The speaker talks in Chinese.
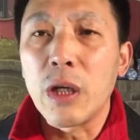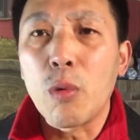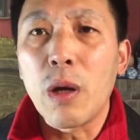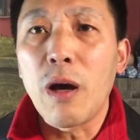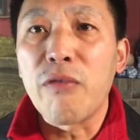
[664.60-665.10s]
些
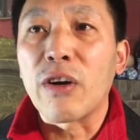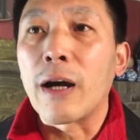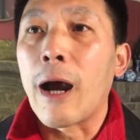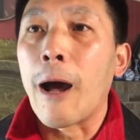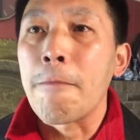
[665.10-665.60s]
郭腰粉
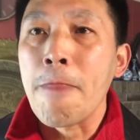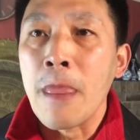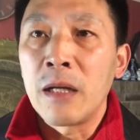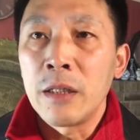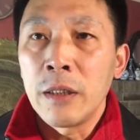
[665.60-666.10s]
儿啊，
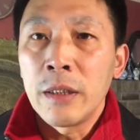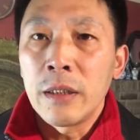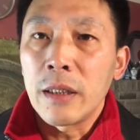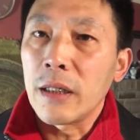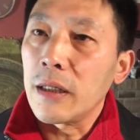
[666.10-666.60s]

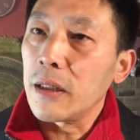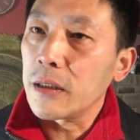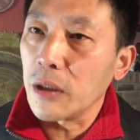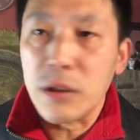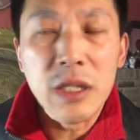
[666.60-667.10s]

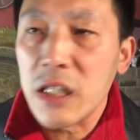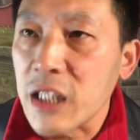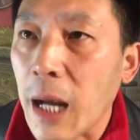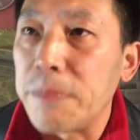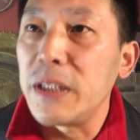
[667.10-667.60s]
呃，都是一些
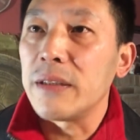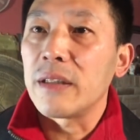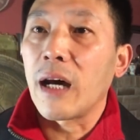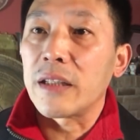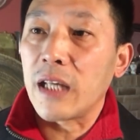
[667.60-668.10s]
傻逼
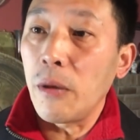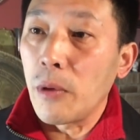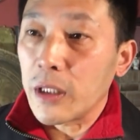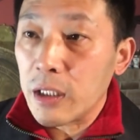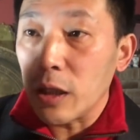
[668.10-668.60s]
啊，在
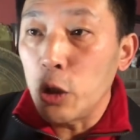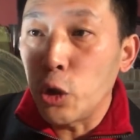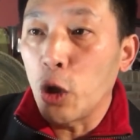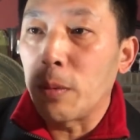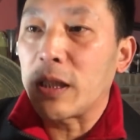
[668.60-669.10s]
我的这个
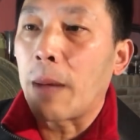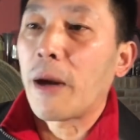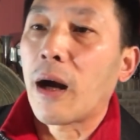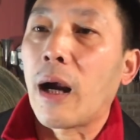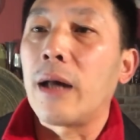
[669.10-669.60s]
YouTube 下
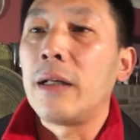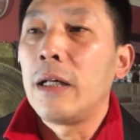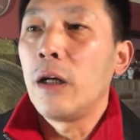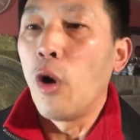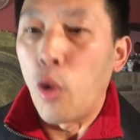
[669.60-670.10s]
边啊，
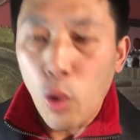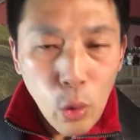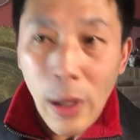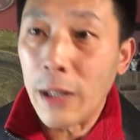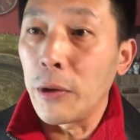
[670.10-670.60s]
胡
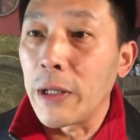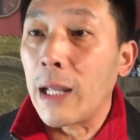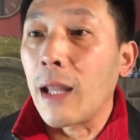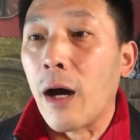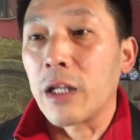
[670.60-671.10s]
乱留
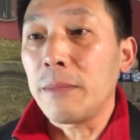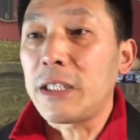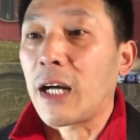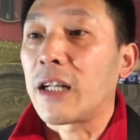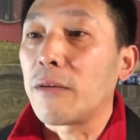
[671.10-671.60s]
言，老他妈
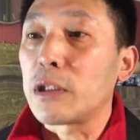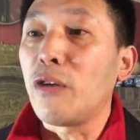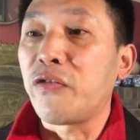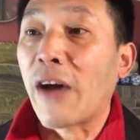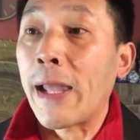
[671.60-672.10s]
讲这个我
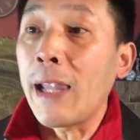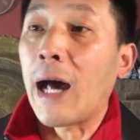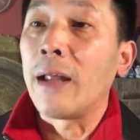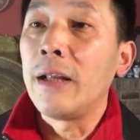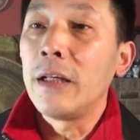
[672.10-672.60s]
都烦
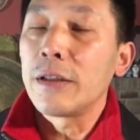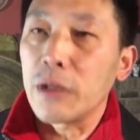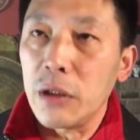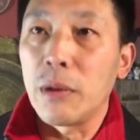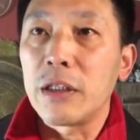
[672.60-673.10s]
了，
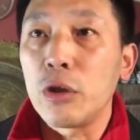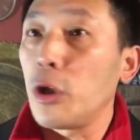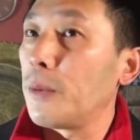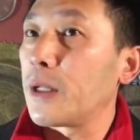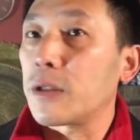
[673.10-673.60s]
所以我的
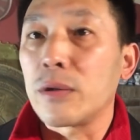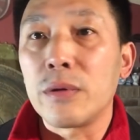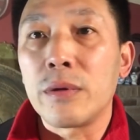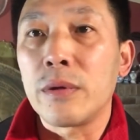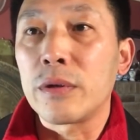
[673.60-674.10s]
YouTube 呢，
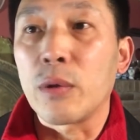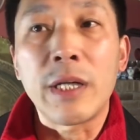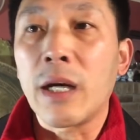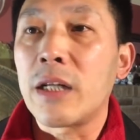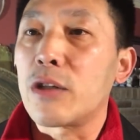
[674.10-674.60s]
从昨
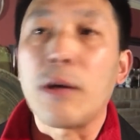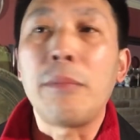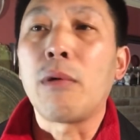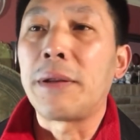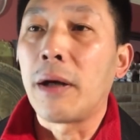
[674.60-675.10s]
天开始全
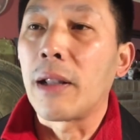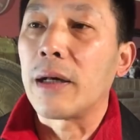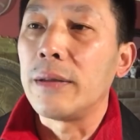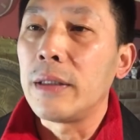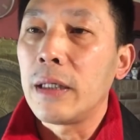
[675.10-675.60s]
部关掉
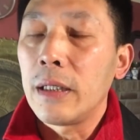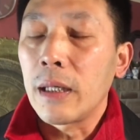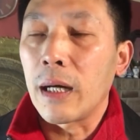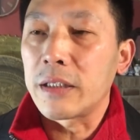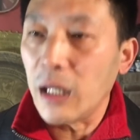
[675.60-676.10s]
了。
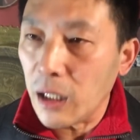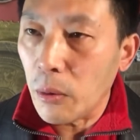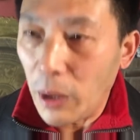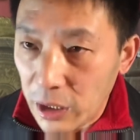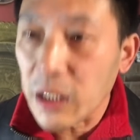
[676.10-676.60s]
啊，这个
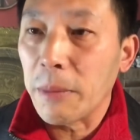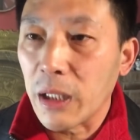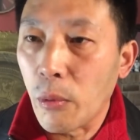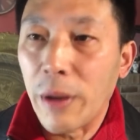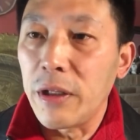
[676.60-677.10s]
我也想把
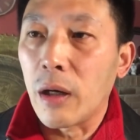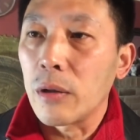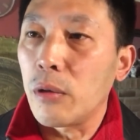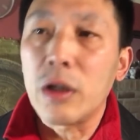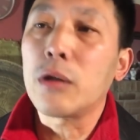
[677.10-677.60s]
它关掉，
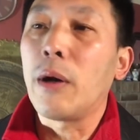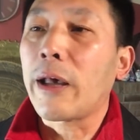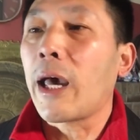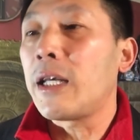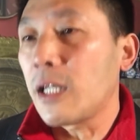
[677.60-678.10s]
或者说我
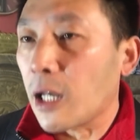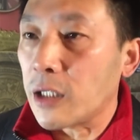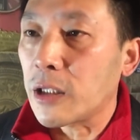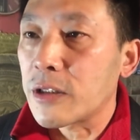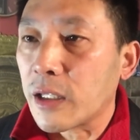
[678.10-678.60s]
开一两
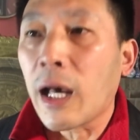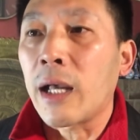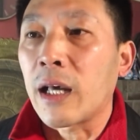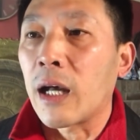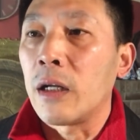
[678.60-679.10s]
个小时
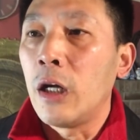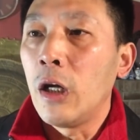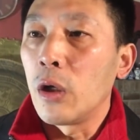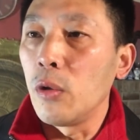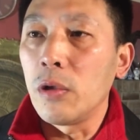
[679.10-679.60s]
看一看。
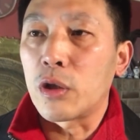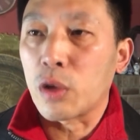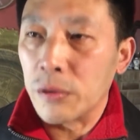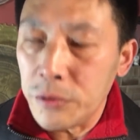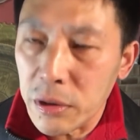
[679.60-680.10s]
如果
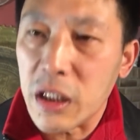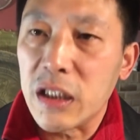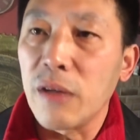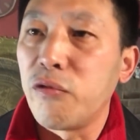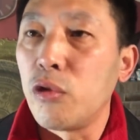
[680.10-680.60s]
纯粹是一
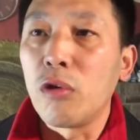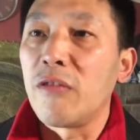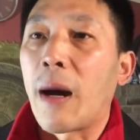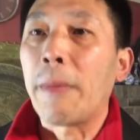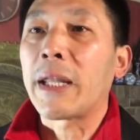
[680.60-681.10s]
些乌龟
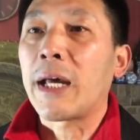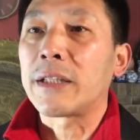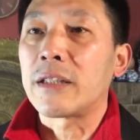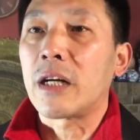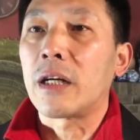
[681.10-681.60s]
王八蛋
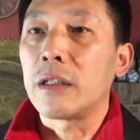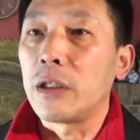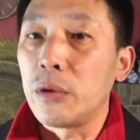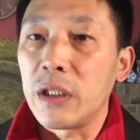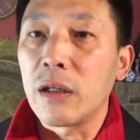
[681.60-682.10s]
在这儿
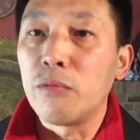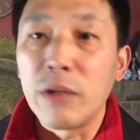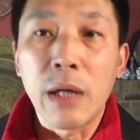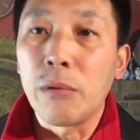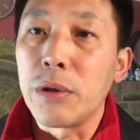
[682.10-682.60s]
留这个
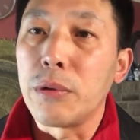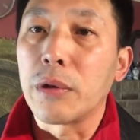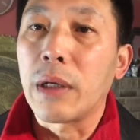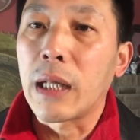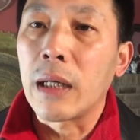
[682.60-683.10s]
污言秽语
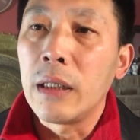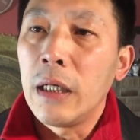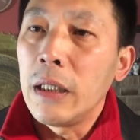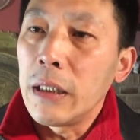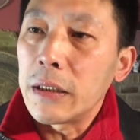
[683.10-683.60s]
的话呢，
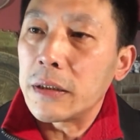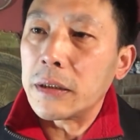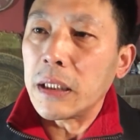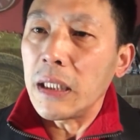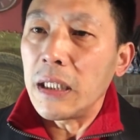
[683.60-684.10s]

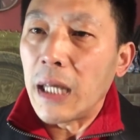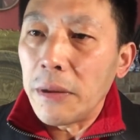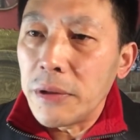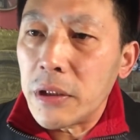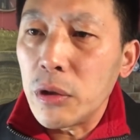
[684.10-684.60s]
这个言
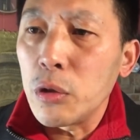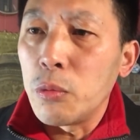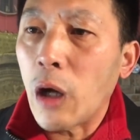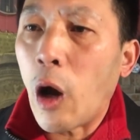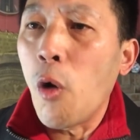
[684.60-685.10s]
论自由就
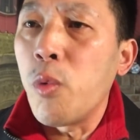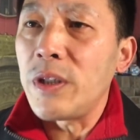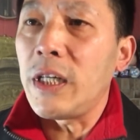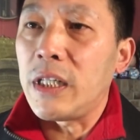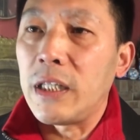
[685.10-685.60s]
毫无
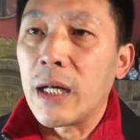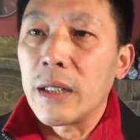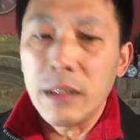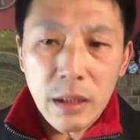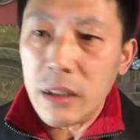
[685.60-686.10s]
意义。
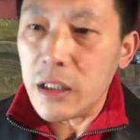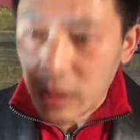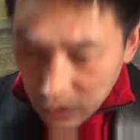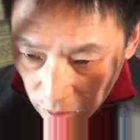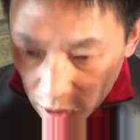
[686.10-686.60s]
你你
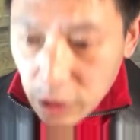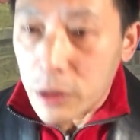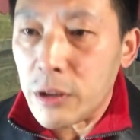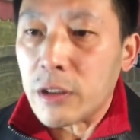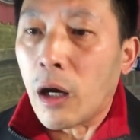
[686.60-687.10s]
是在
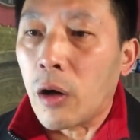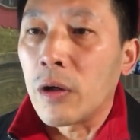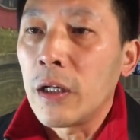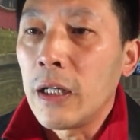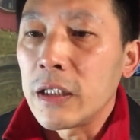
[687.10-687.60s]
制
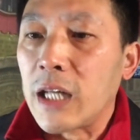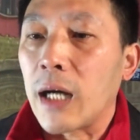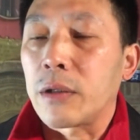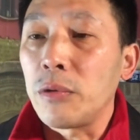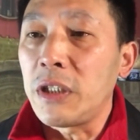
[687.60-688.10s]
造
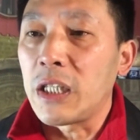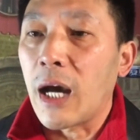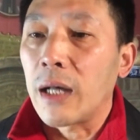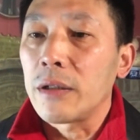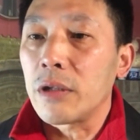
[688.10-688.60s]
假东西
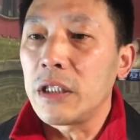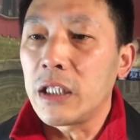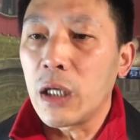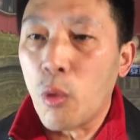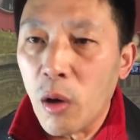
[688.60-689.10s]
呀，所以
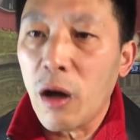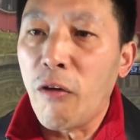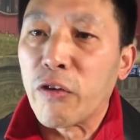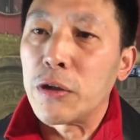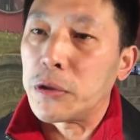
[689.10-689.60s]
这些锅窑
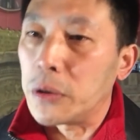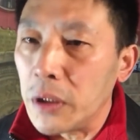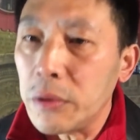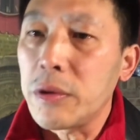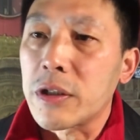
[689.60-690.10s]
粉
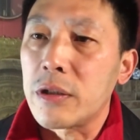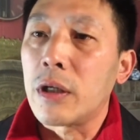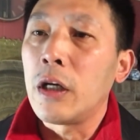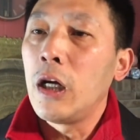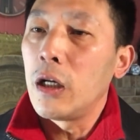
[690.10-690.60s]
绝对
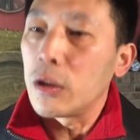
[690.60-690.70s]
是